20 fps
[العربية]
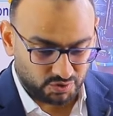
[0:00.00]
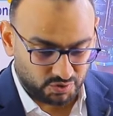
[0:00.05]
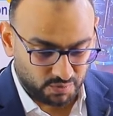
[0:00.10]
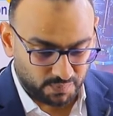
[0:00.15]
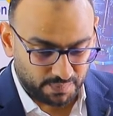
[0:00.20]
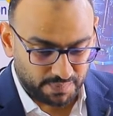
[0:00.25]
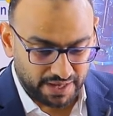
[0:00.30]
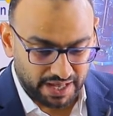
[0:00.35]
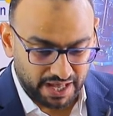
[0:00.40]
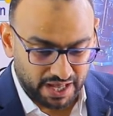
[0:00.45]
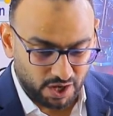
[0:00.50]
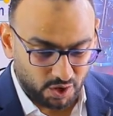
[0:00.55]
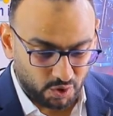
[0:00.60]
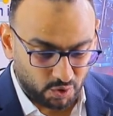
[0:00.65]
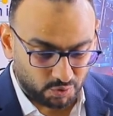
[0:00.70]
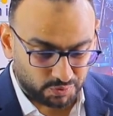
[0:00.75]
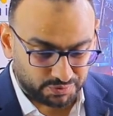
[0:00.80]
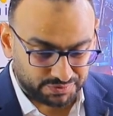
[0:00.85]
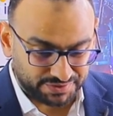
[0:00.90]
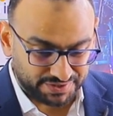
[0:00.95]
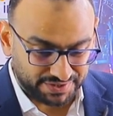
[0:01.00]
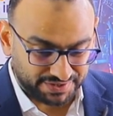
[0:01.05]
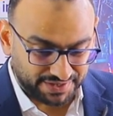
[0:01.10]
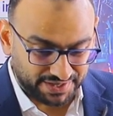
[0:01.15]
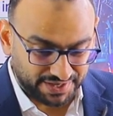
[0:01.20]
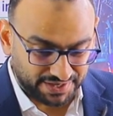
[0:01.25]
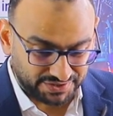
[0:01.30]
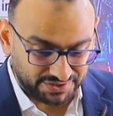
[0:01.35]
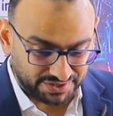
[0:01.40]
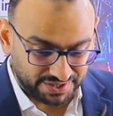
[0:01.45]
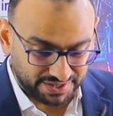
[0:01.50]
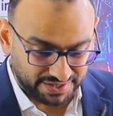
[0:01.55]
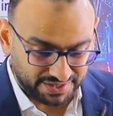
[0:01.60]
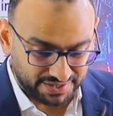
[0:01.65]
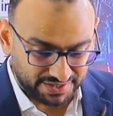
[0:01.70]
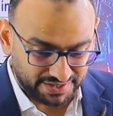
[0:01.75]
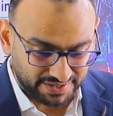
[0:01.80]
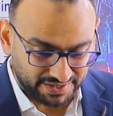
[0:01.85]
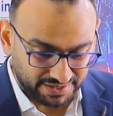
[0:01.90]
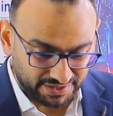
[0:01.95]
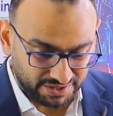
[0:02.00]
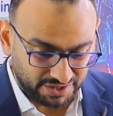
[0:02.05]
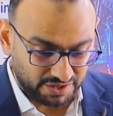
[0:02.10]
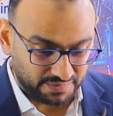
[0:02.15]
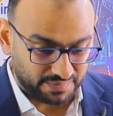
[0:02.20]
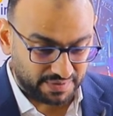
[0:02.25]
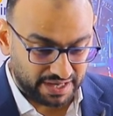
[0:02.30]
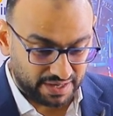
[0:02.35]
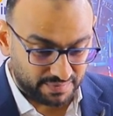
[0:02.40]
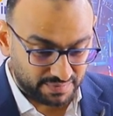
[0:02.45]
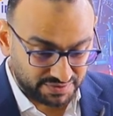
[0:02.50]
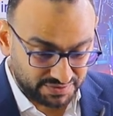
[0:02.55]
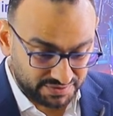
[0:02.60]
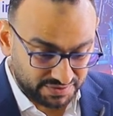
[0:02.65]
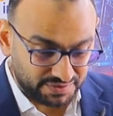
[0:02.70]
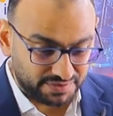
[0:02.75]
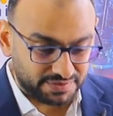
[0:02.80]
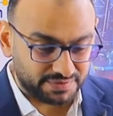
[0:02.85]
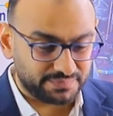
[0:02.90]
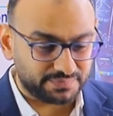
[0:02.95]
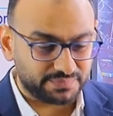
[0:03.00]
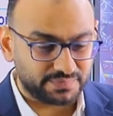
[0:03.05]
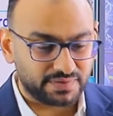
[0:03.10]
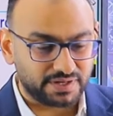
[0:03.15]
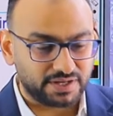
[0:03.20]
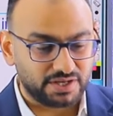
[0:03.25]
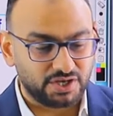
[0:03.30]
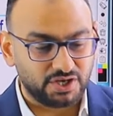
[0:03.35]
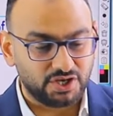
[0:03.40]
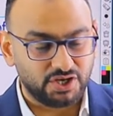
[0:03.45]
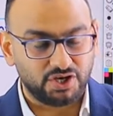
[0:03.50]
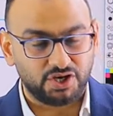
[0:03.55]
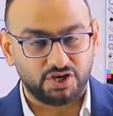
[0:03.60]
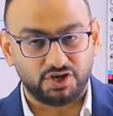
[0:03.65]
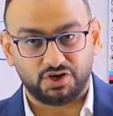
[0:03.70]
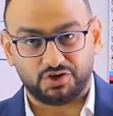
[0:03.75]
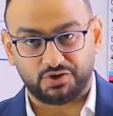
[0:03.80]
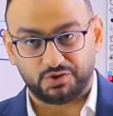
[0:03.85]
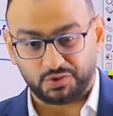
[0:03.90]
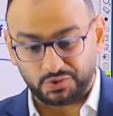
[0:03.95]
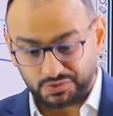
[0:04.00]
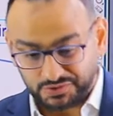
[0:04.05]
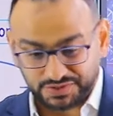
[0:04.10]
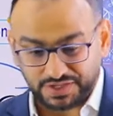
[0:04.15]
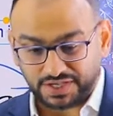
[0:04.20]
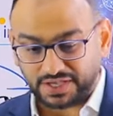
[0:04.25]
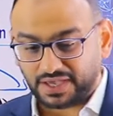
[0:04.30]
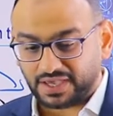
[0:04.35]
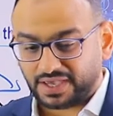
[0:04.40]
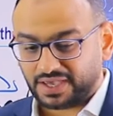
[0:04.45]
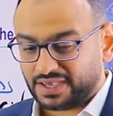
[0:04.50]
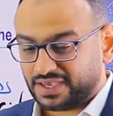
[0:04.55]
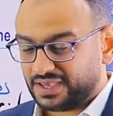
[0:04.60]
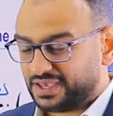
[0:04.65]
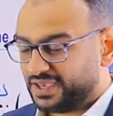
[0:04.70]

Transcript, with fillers: تبقى اوكسيديشن يبقى يا مستر الروستنج